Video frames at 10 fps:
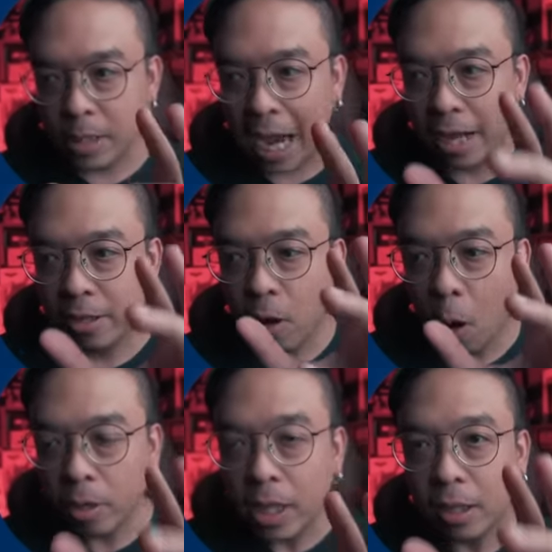จะน
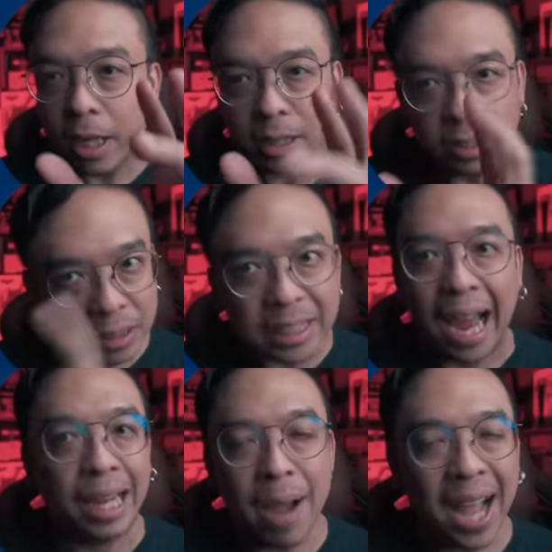อนดึกและตื่น
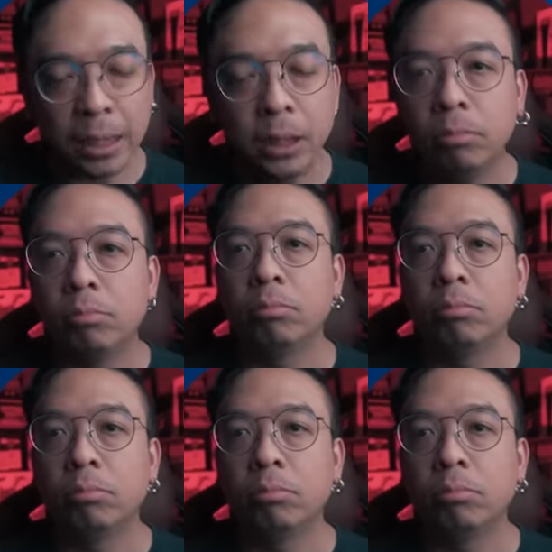สายมากขึ้น